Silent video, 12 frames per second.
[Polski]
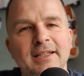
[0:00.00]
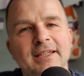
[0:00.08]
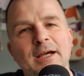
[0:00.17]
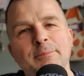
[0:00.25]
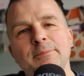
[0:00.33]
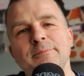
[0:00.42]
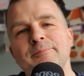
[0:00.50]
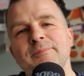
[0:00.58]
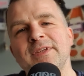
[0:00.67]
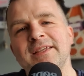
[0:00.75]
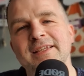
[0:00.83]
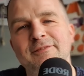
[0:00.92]
ja bym,
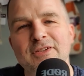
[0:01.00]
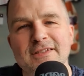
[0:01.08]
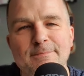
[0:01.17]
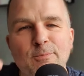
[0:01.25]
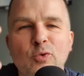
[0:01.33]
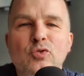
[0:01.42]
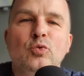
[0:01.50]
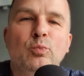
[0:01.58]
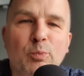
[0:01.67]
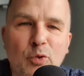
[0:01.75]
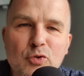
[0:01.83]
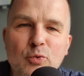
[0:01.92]
więc prost,
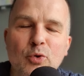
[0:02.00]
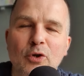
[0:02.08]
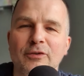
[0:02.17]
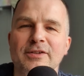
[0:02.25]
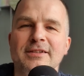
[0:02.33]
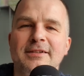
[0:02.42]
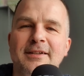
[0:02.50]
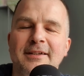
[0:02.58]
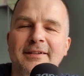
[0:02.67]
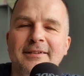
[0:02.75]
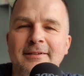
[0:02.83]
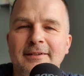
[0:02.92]
prostując,
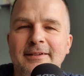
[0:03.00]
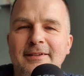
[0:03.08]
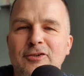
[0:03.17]
yy,